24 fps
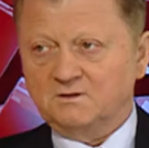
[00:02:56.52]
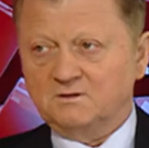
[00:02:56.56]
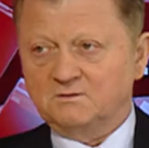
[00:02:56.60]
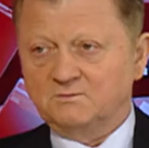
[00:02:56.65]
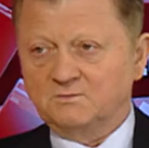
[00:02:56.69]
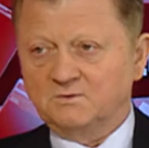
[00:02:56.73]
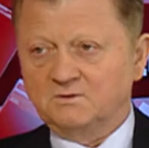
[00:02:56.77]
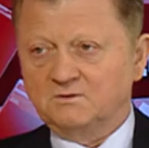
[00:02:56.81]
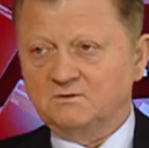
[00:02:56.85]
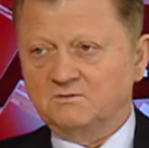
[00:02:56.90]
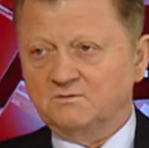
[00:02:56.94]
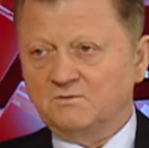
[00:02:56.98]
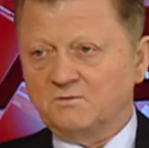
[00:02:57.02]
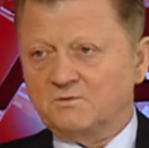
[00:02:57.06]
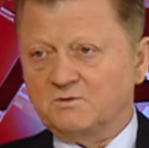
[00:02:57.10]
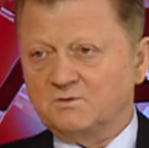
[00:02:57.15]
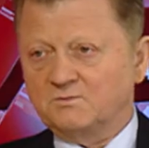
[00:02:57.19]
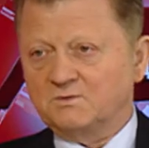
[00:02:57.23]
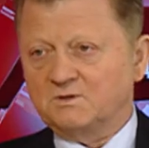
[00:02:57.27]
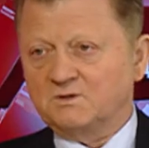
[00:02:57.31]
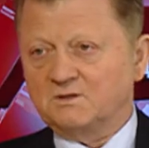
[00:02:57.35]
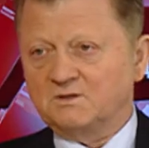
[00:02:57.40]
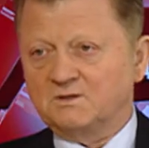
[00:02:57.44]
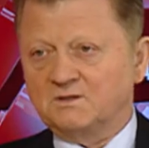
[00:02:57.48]
Мы, в
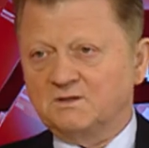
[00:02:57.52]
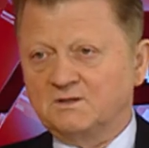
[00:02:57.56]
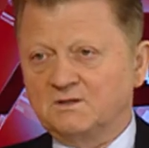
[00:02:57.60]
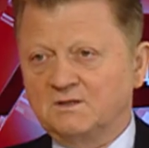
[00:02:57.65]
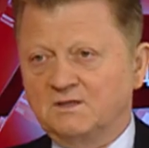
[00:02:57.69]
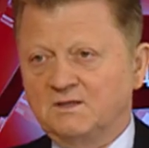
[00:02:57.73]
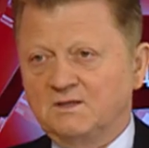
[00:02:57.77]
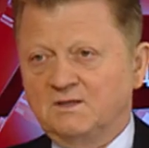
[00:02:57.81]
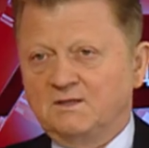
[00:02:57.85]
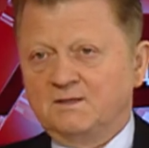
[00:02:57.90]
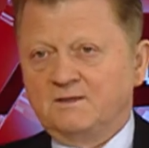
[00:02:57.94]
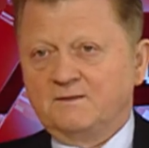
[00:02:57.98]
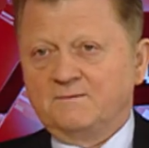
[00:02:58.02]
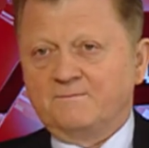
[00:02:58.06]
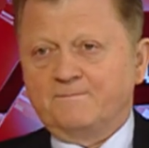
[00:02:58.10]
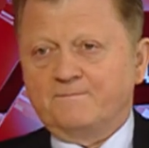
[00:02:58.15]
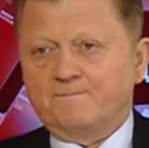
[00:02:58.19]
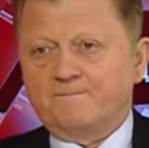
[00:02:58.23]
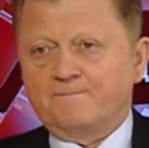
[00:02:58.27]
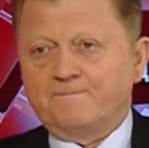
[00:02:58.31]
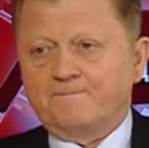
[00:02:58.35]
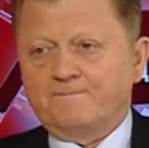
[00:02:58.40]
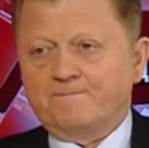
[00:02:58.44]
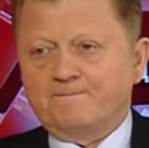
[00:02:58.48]
общем-то,
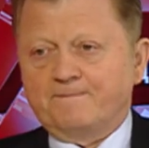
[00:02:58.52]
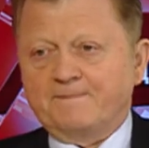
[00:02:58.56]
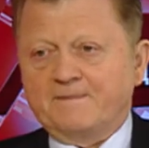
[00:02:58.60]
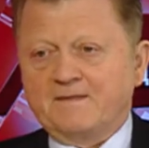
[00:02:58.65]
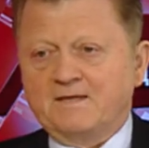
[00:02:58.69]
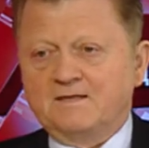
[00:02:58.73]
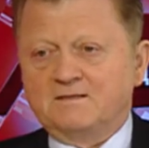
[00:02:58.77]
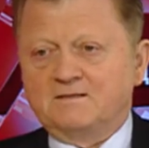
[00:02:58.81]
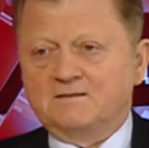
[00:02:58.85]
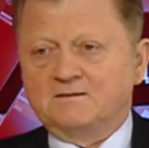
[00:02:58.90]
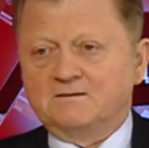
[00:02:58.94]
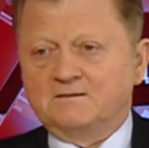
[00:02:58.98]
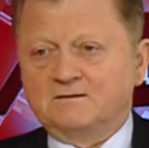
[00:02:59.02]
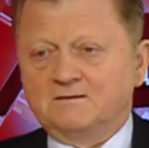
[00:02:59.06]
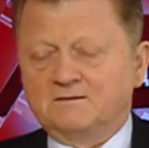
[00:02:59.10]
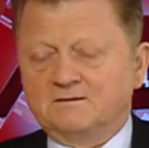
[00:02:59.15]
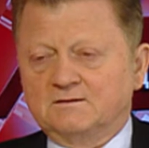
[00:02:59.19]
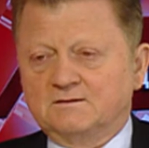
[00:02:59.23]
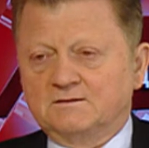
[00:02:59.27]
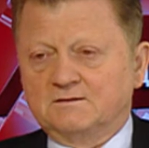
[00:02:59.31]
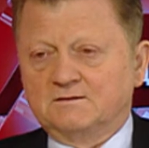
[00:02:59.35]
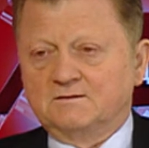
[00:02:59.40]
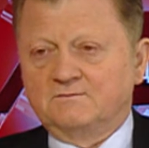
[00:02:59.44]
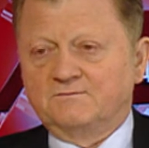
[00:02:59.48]
эти
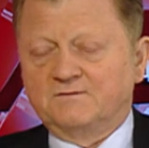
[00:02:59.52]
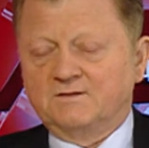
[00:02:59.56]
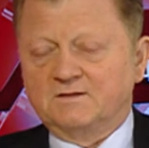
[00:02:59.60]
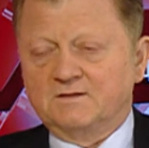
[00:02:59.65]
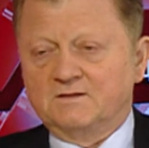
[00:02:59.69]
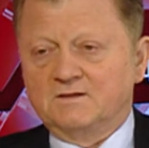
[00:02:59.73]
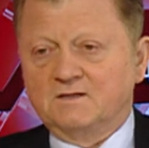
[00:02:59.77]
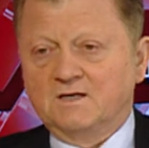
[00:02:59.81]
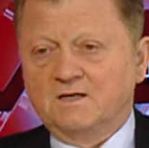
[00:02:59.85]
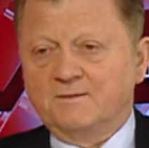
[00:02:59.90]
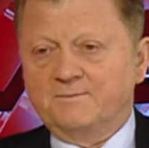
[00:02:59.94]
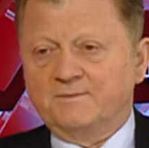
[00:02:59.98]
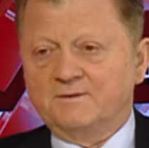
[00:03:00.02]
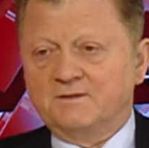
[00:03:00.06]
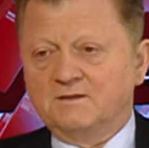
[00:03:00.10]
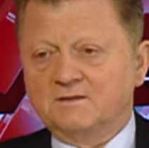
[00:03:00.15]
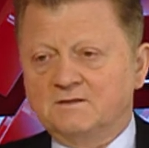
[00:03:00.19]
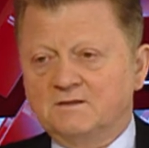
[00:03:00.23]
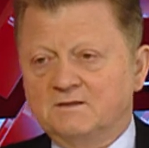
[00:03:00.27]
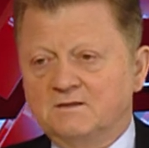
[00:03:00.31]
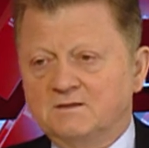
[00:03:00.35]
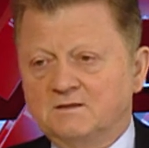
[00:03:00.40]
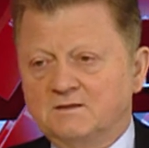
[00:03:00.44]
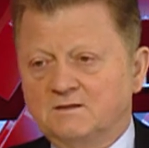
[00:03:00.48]
два дня,
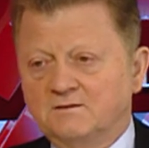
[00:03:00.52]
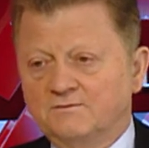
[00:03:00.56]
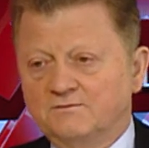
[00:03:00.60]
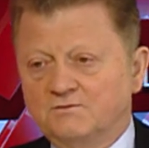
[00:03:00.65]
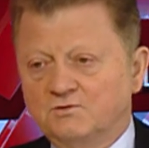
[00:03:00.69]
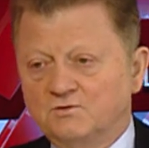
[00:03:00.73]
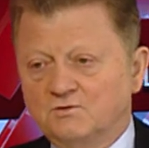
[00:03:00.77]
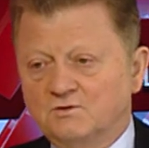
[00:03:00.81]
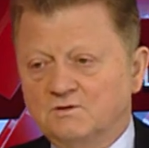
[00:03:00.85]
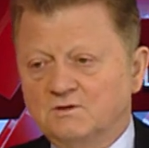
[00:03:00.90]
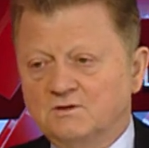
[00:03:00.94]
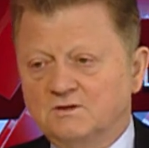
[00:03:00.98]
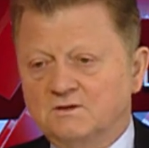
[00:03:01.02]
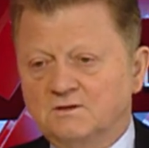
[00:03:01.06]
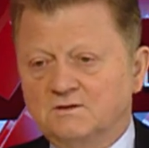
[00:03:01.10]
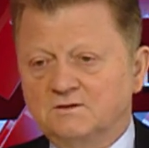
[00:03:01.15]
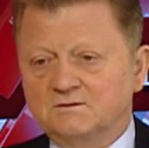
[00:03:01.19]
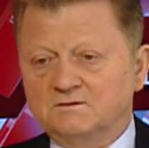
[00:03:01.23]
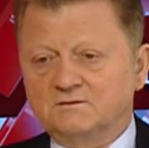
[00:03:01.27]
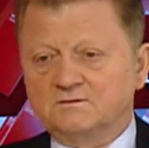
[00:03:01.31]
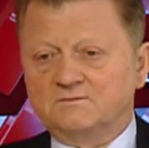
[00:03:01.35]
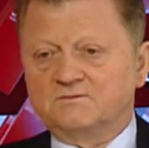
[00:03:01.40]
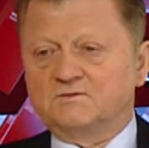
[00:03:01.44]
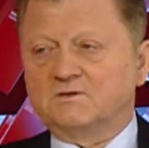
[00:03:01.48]
понедельник и вторник,
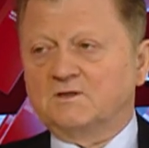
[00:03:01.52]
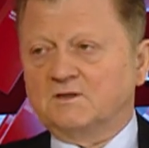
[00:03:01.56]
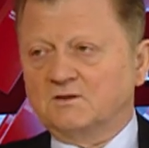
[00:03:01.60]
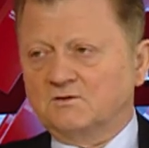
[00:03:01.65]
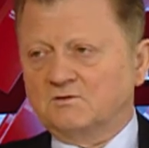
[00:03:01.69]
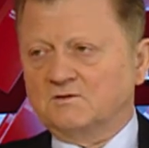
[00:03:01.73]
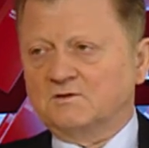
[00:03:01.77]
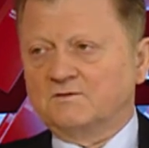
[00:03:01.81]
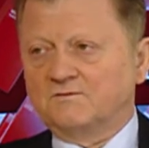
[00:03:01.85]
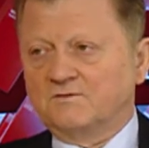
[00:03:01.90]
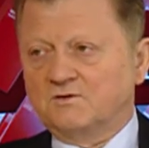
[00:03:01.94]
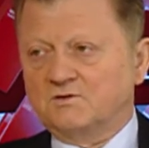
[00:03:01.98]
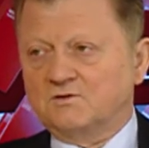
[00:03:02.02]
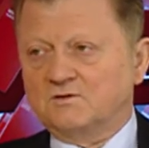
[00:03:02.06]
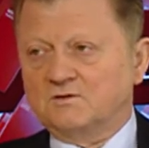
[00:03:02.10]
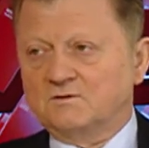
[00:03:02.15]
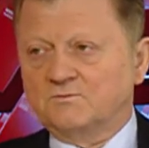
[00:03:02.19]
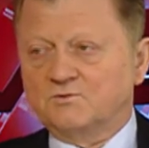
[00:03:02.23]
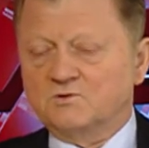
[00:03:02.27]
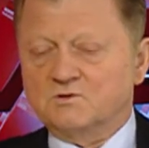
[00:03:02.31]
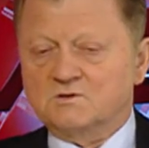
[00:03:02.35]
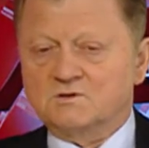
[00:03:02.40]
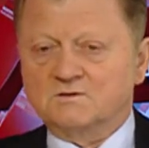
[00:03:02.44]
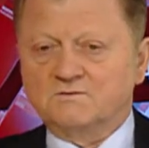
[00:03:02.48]
вчера только вечером
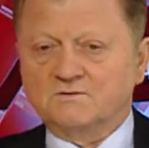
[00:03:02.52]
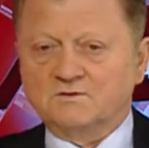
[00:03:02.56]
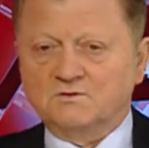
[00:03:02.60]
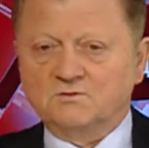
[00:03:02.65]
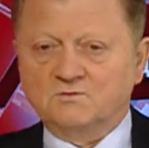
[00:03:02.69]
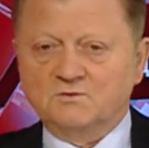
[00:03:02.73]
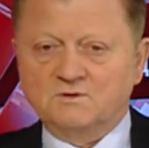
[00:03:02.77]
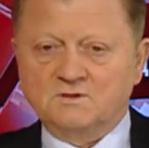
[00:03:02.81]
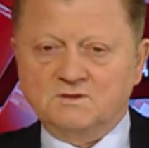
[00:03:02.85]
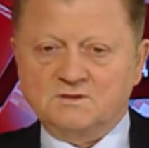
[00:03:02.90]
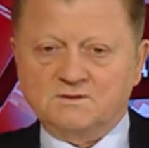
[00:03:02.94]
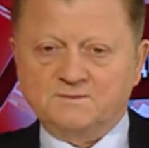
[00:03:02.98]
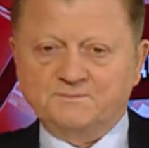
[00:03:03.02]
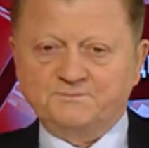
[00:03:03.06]
поздно вернулись,